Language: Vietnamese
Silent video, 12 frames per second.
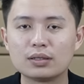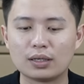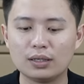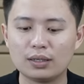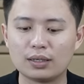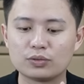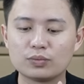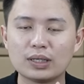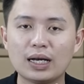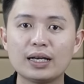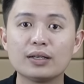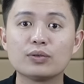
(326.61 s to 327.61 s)
đấy là chúng
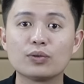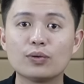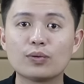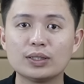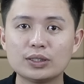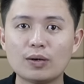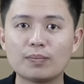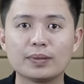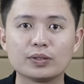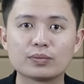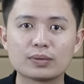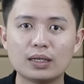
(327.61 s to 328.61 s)
ta hai yếu tố quan trọng
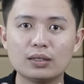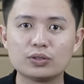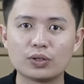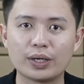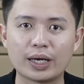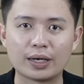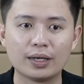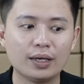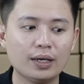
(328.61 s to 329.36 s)
để chúng ta lựa chọn đèn